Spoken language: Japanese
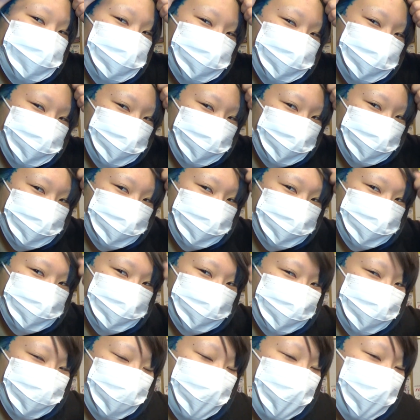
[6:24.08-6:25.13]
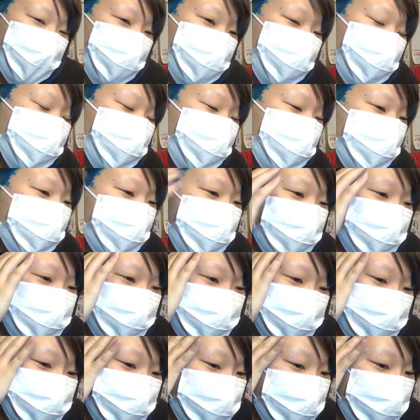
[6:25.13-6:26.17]
ほとんどね皮膚に
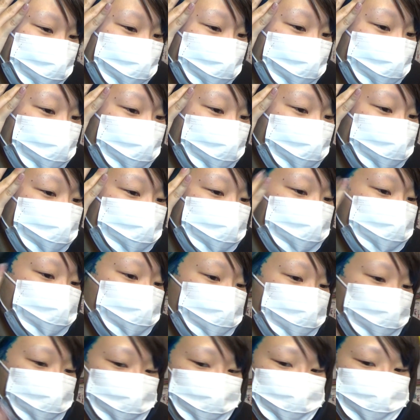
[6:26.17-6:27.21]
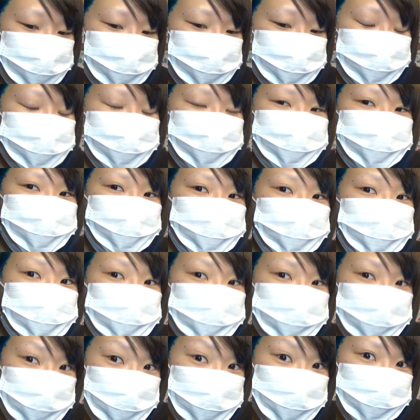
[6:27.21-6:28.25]
ついたカラー剤が
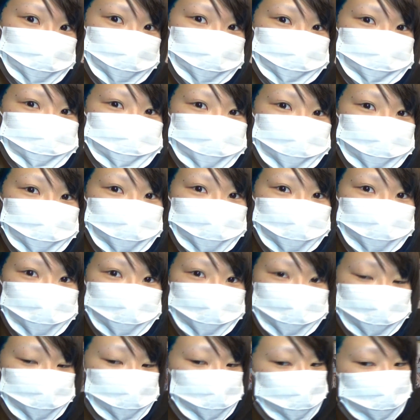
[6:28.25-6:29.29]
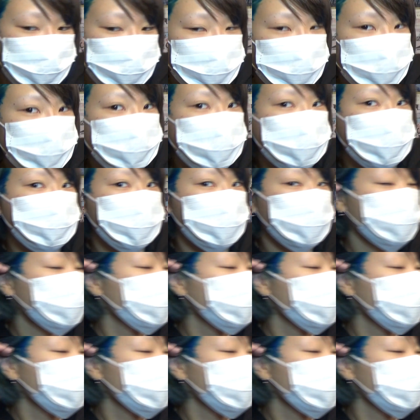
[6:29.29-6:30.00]
落ちなくてね耳ま